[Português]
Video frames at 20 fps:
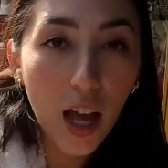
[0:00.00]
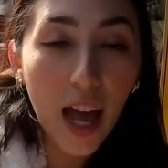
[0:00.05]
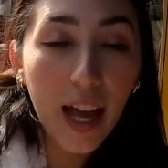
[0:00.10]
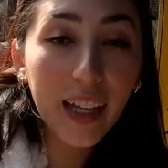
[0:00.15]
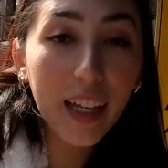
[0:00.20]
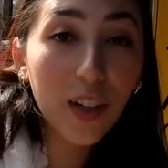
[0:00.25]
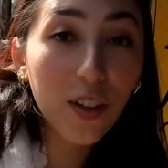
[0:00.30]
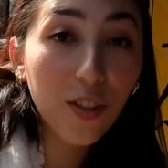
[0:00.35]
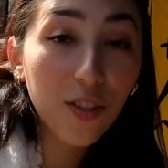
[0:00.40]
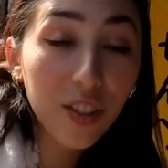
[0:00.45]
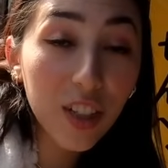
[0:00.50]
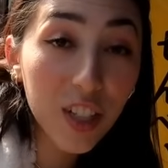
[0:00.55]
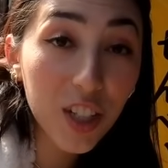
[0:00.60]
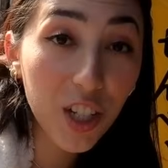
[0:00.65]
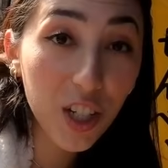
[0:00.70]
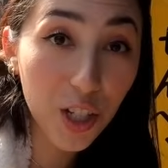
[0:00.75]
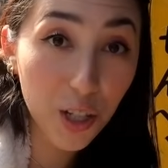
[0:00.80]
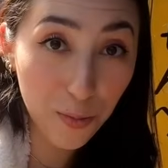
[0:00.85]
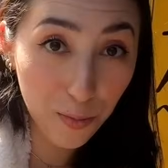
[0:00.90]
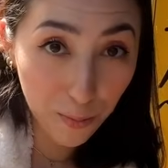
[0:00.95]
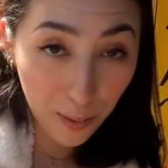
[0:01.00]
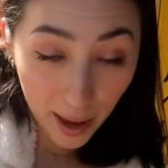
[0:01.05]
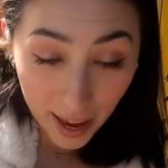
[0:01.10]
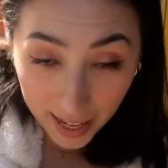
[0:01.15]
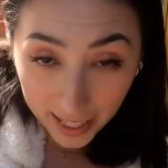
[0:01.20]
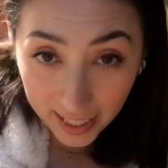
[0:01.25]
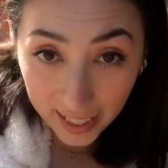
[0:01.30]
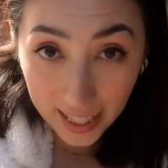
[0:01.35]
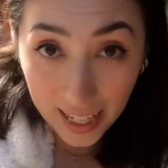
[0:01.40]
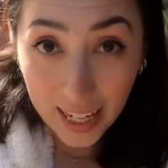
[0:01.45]
É que quando a gente
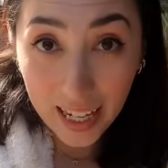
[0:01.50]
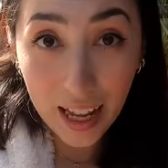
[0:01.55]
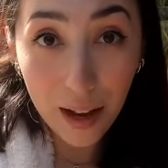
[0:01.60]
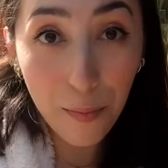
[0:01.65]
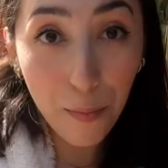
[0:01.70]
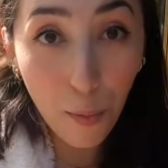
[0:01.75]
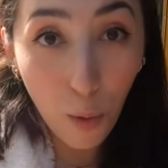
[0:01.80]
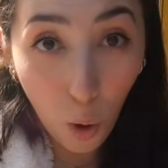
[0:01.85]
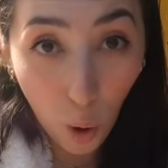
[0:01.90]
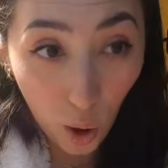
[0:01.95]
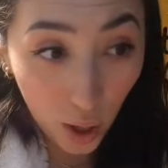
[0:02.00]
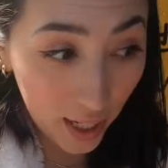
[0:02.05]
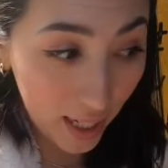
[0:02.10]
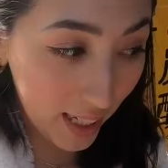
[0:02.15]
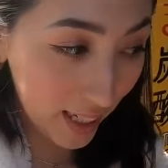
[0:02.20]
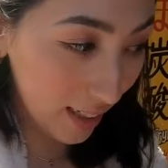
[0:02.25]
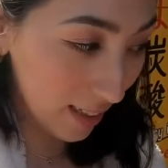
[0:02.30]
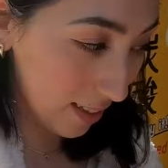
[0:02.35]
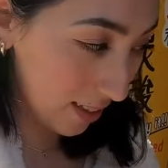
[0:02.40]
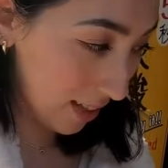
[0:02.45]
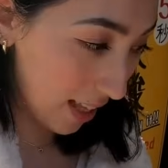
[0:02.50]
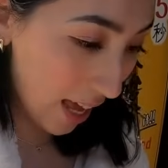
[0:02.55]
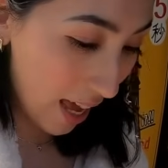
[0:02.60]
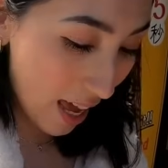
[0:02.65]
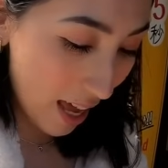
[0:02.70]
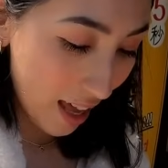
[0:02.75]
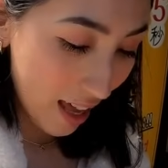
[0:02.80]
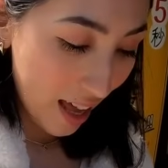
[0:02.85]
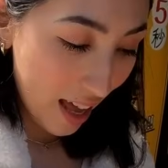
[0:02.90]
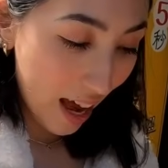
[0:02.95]
pega, ele é mole,
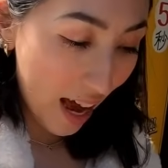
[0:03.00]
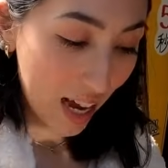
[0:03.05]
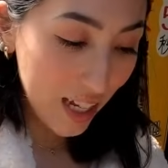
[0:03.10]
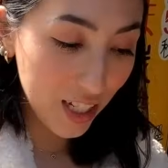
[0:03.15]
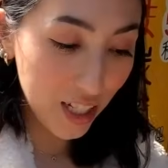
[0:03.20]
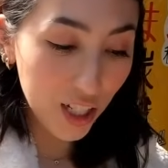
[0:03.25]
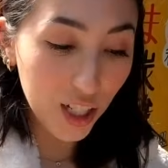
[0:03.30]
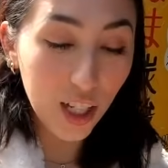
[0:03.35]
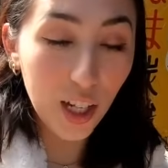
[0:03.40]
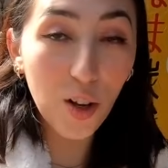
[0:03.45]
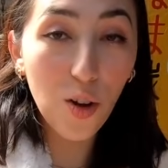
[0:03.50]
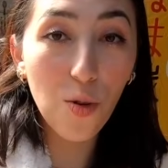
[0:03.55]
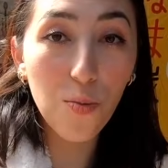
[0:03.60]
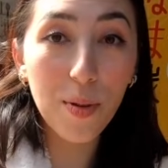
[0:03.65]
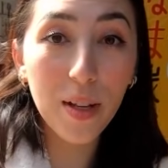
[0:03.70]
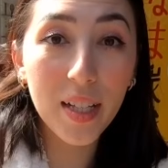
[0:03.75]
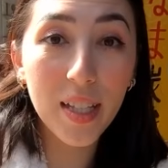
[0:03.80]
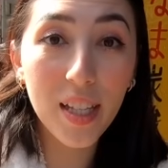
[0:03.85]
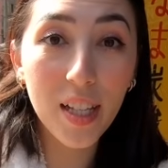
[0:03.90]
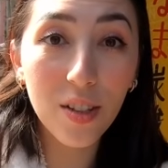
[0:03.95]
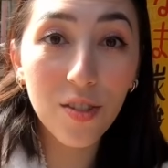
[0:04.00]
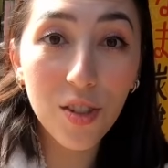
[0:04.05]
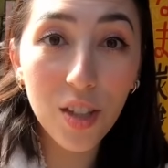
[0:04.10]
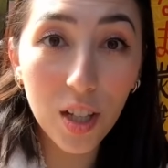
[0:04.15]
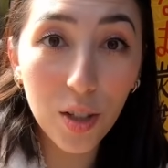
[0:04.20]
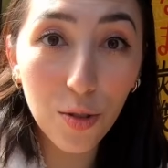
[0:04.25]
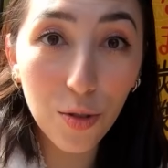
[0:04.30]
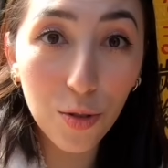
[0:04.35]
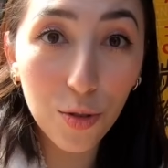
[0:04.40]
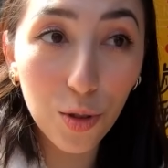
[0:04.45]
né? A gente tem que comer em 5
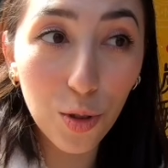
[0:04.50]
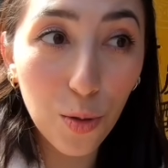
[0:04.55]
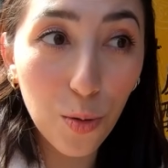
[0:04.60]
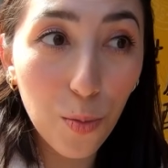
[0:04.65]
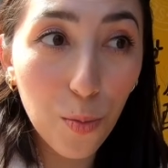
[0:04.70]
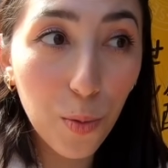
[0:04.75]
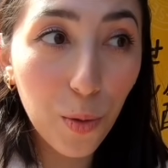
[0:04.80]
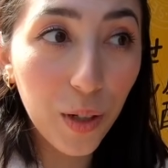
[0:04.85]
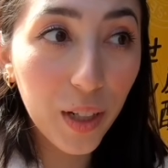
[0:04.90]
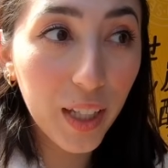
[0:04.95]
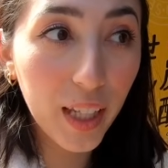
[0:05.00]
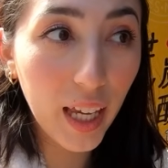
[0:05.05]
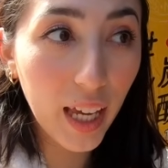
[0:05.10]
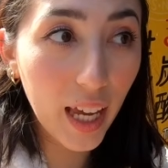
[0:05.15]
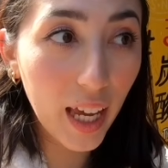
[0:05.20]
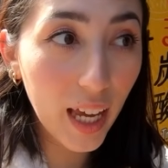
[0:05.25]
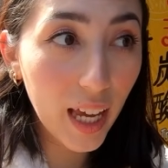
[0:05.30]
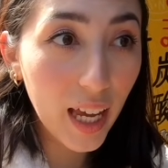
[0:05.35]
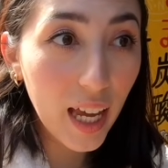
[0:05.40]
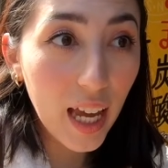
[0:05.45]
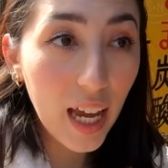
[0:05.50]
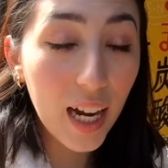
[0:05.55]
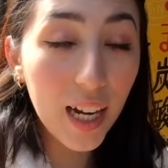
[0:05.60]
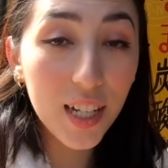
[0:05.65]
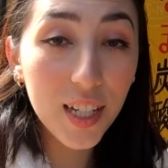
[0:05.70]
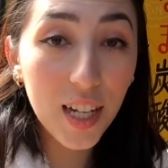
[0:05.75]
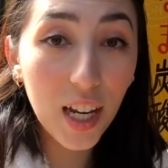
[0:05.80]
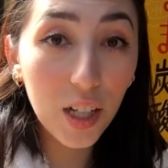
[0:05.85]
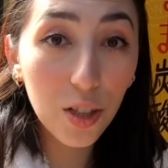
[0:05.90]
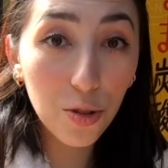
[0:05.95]
segundos, porque
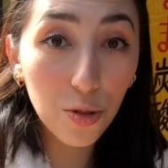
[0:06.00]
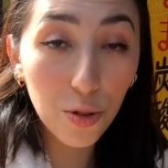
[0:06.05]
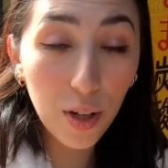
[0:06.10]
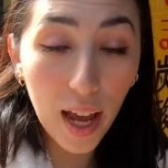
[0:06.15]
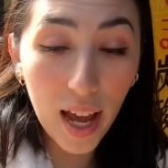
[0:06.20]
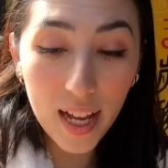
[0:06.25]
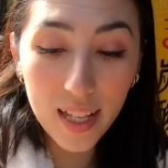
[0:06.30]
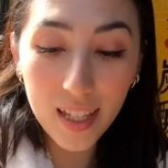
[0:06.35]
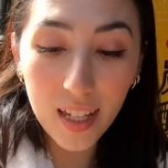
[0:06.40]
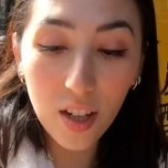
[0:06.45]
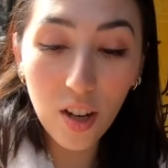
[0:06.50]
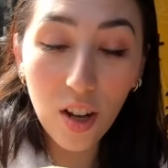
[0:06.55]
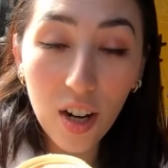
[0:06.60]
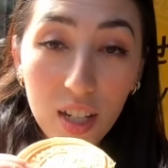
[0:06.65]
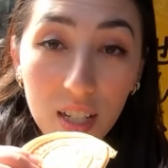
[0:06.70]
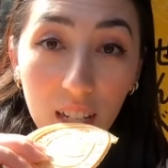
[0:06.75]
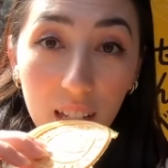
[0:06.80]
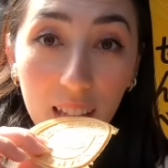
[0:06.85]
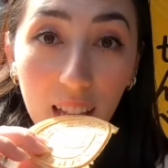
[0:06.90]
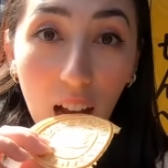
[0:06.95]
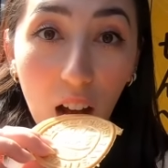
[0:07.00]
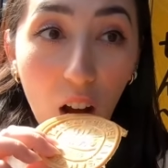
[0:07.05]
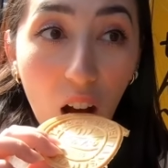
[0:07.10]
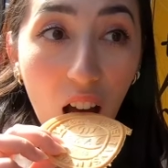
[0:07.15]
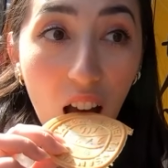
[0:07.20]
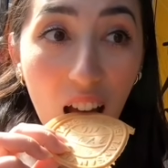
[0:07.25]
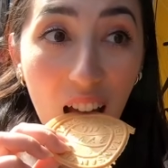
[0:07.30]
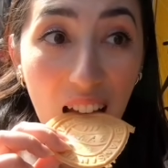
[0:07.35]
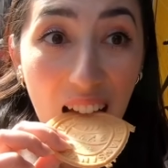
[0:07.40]
ele já endurece, agora já tá, ó.